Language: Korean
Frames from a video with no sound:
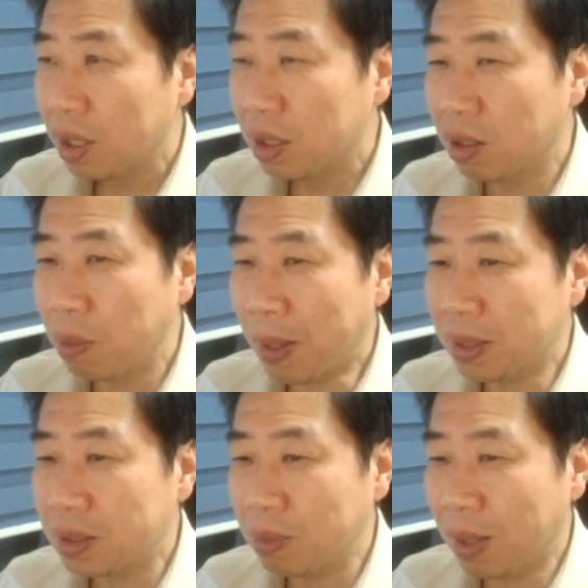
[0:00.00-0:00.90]
이걸
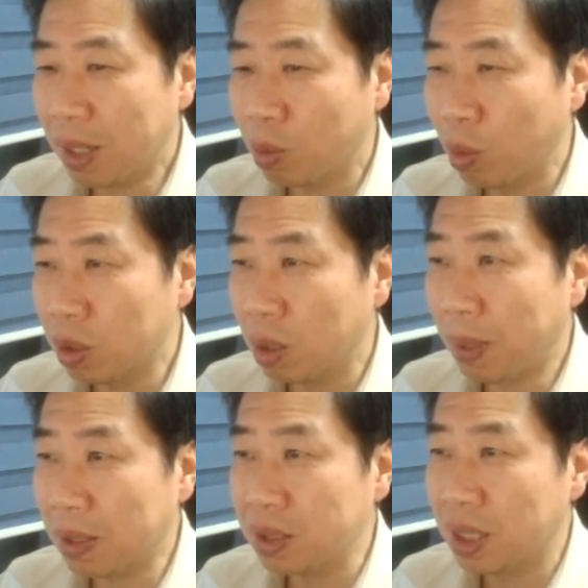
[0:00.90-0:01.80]
받지 말고 이거
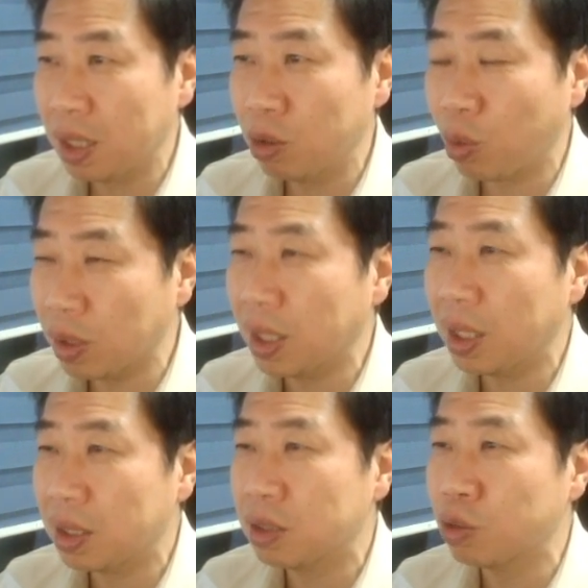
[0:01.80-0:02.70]
받은 자리도
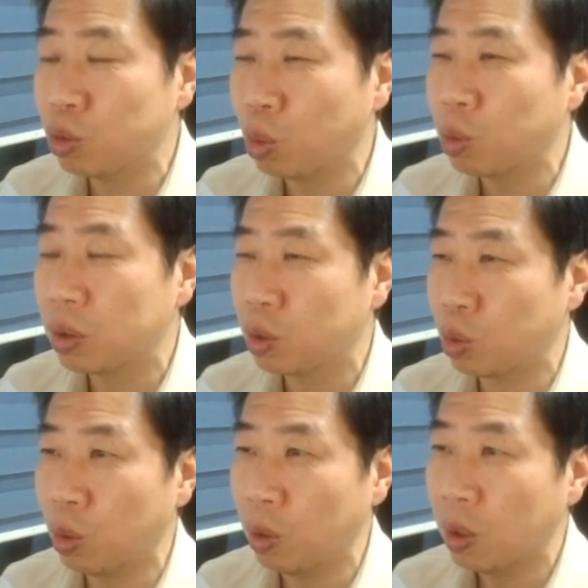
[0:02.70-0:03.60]
굉장히 크고
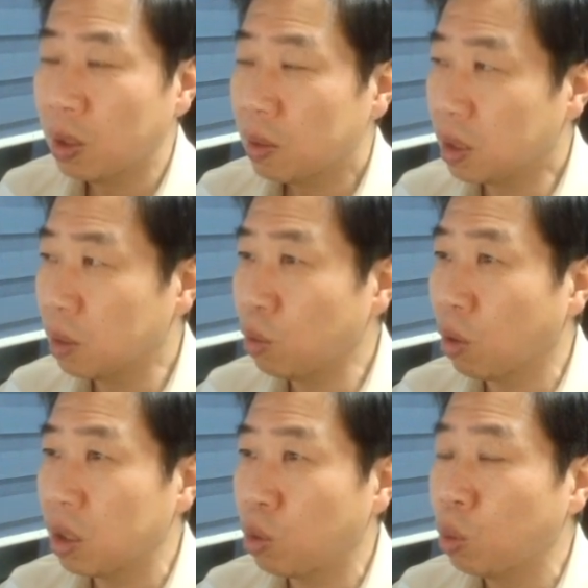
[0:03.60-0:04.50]
좋죠. 지금
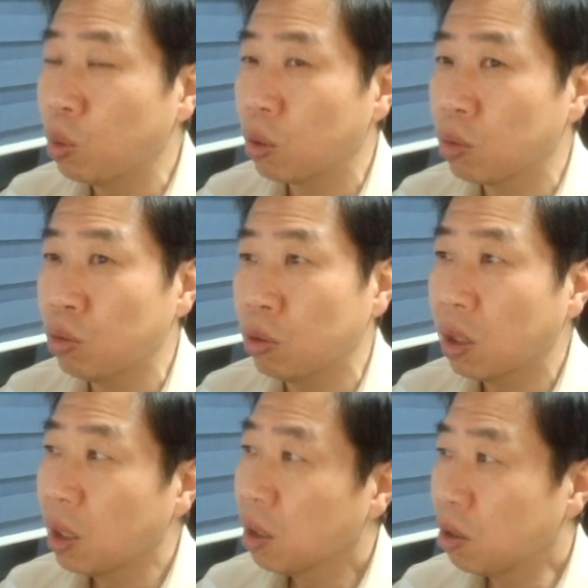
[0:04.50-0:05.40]
여기 돈써도
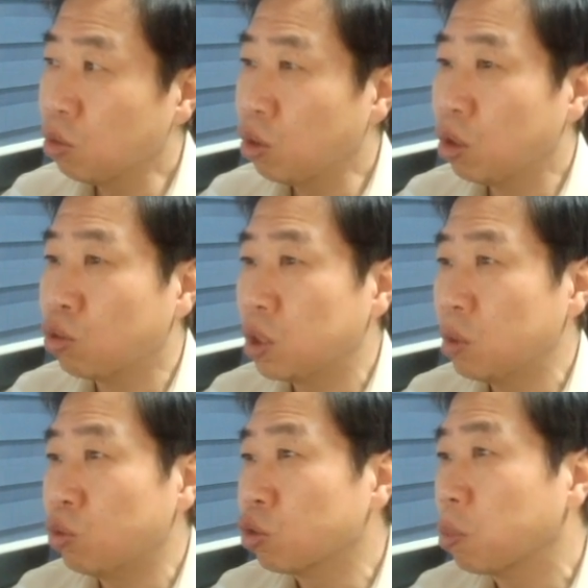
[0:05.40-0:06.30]
승률이
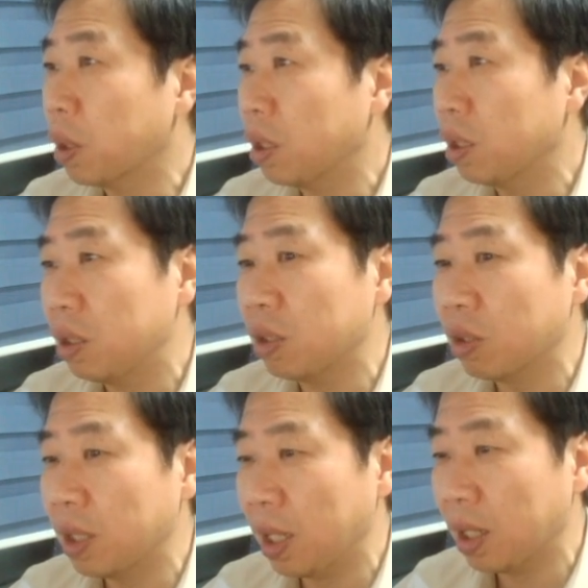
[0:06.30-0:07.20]
96%
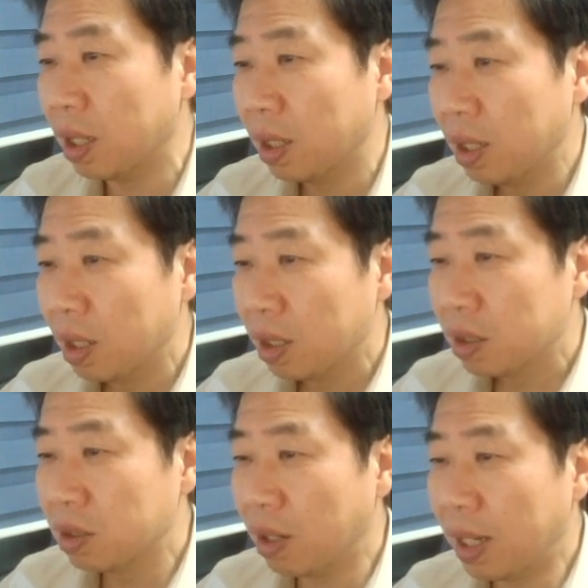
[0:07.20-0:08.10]
이런데
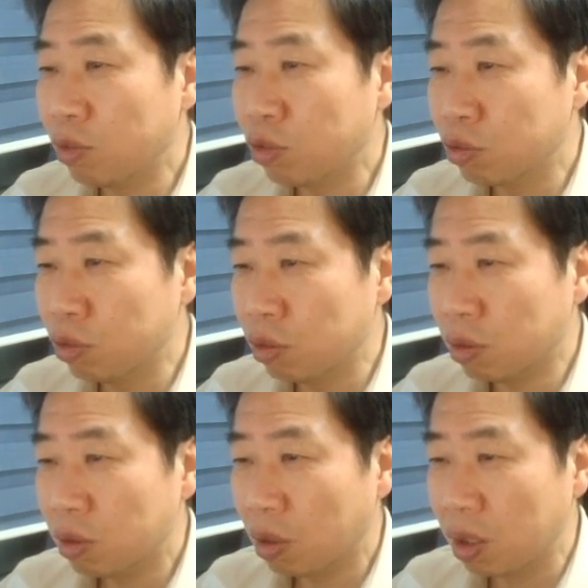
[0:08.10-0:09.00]
그거 안
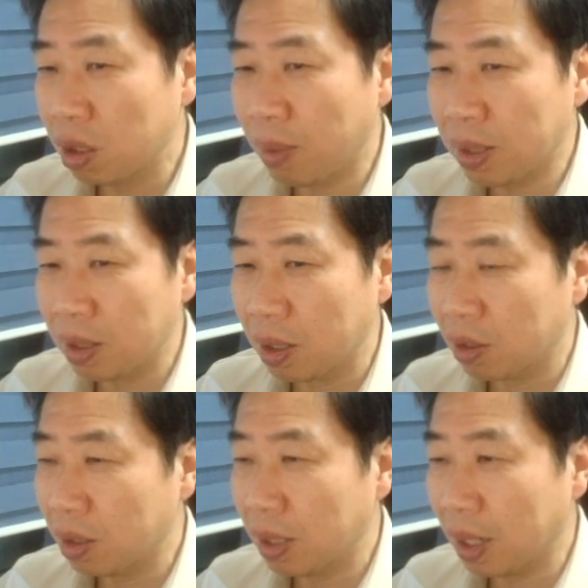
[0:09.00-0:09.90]
두고 여기를 만약에
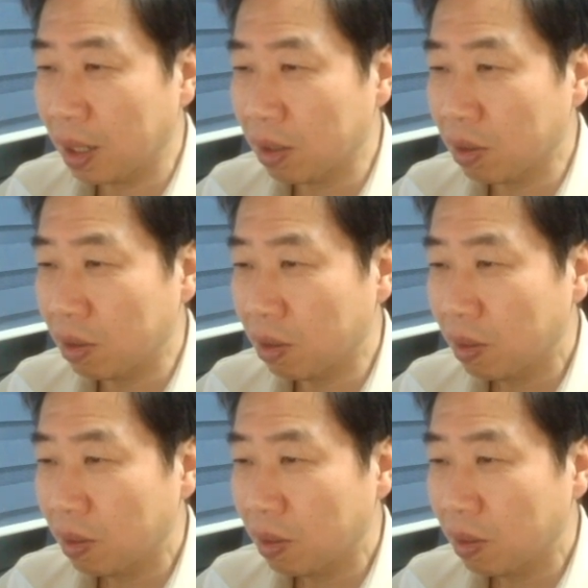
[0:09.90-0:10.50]
이렇게 나가서